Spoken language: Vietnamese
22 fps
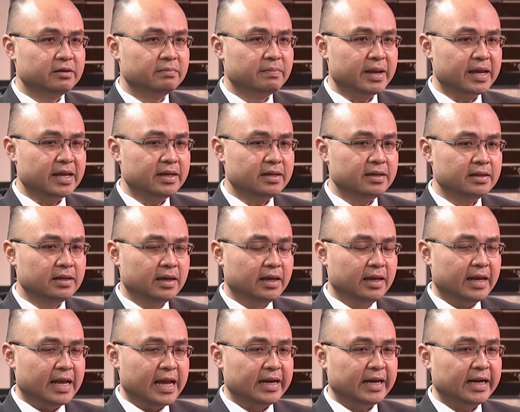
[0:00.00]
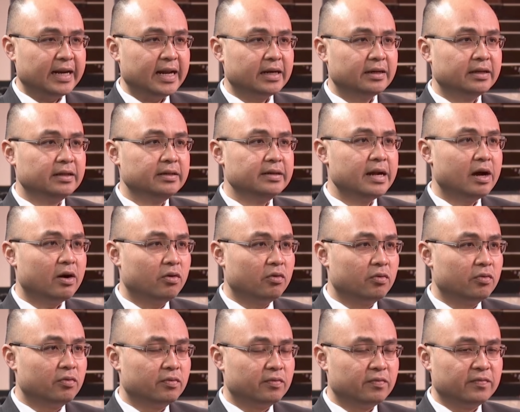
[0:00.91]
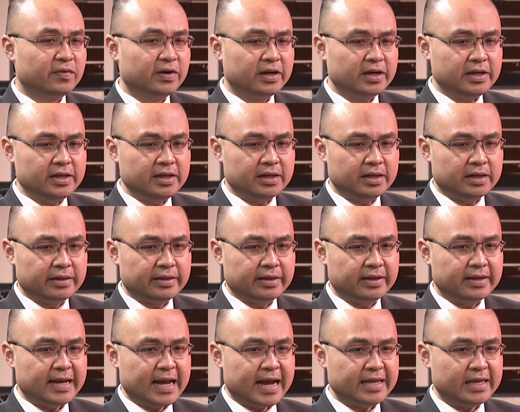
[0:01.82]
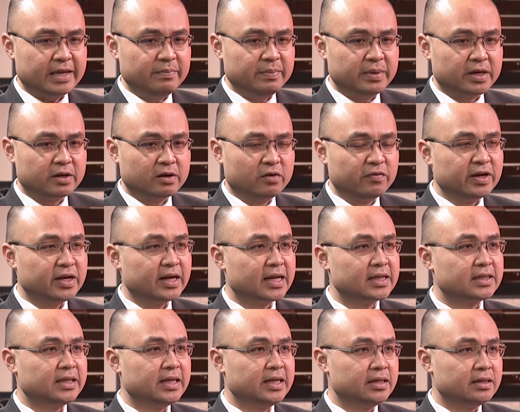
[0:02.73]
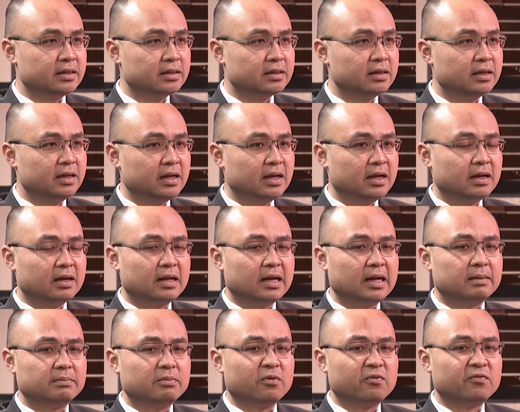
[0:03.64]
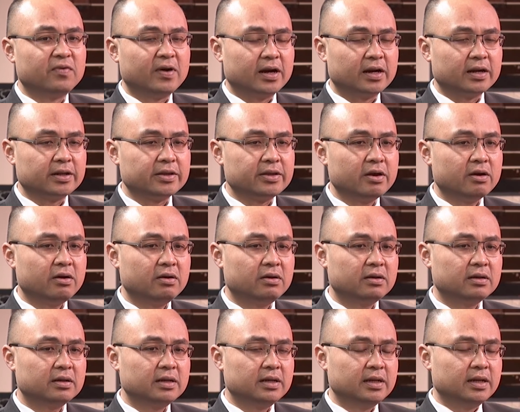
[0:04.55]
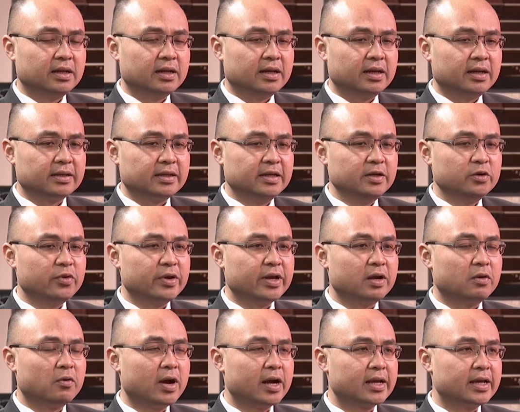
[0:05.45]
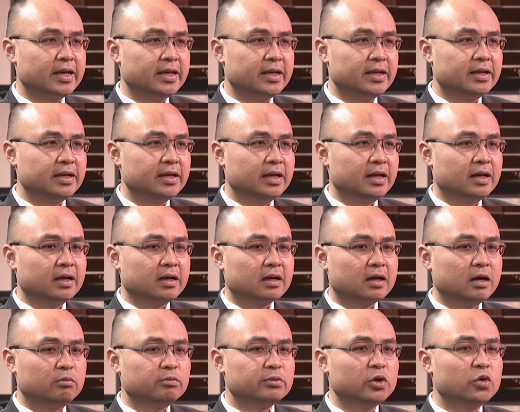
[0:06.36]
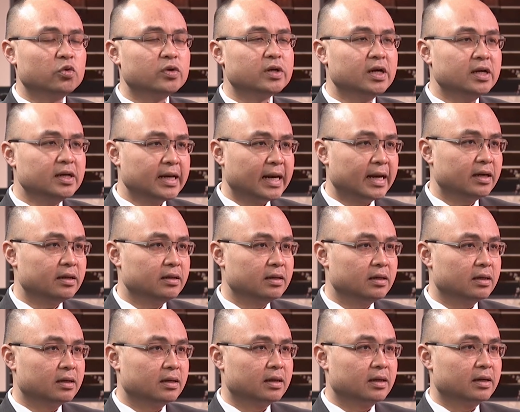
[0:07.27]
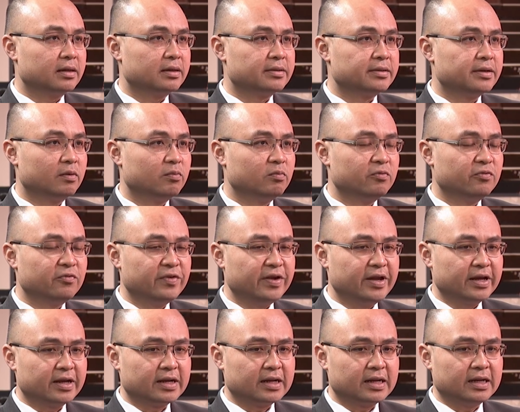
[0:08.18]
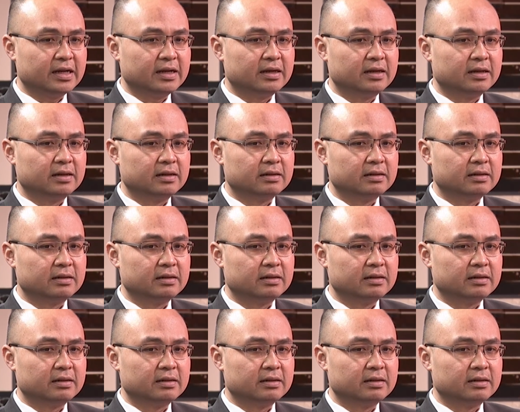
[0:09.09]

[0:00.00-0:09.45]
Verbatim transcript: nước Mỹ hiện nay đang đứng đầu với à, những ca nhiễm bệnh COVID-19 đó à, một phần do à, chính quyền Hoa Kỳ không đủ cứng rắn à, trong việc à,